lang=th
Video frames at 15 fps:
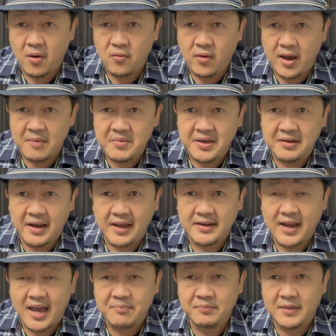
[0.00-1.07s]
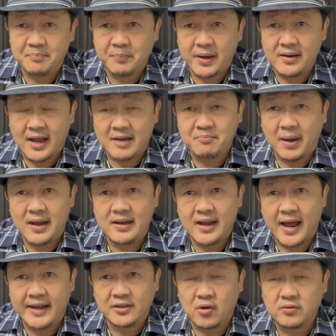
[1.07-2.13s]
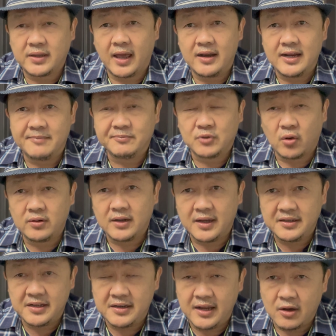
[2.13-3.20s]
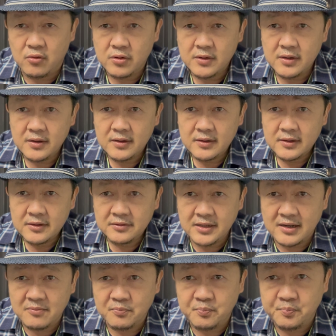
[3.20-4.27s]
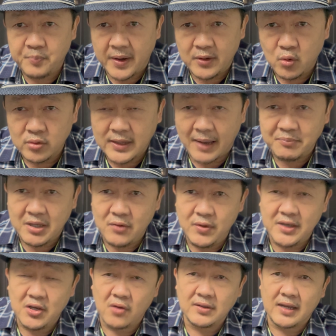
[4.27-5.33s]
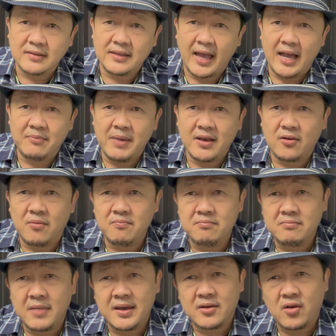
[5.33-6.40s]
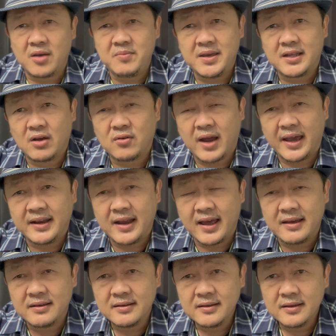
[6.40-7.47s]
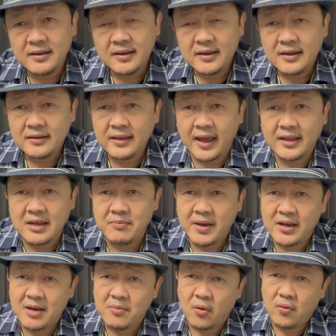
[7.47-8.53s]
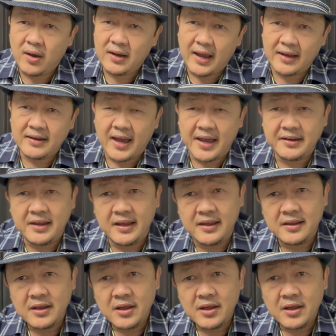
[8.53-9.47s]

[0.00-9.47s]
บอกว่ามีรายได้เป็นหลักพันล้านตั้งแต่เริ่มต้นเลย ทีเดียว ซึ่งไปดูตามทีวีช่องต่างๆแม่งก็ไม่ค่อยมีเท่าไหร่นะ แต่ทำไมเขาบอกว่ารายได้ดี